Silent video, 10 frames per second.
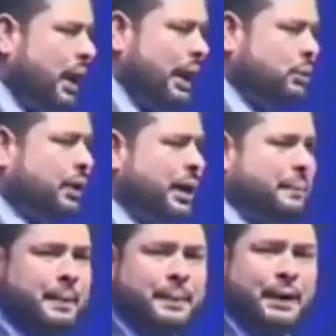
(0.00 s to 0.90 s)
औलाद हो
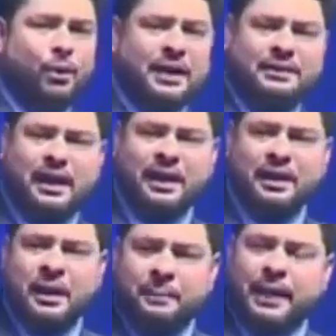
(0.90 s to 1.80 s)
गई मैं बे औलाद था
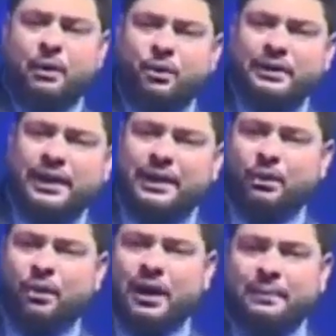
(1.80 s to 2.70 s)
मेरे घुटने
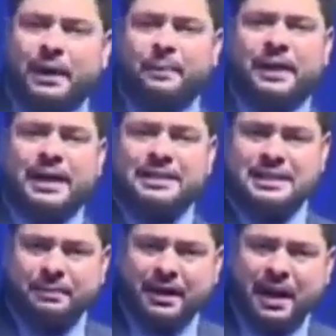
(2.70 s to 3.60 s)
ठीक हो गए मेरे ब्लड
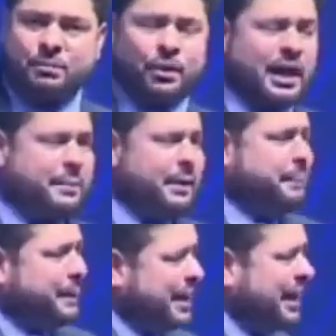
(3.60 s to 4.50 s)
कैंसर में आराम हो गया
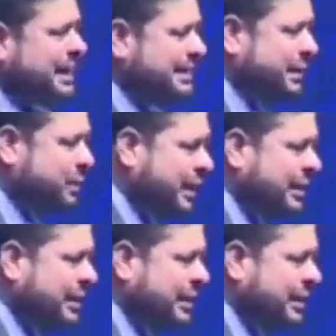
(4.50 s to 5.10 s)
मेरी पैरालाइज ठीक हो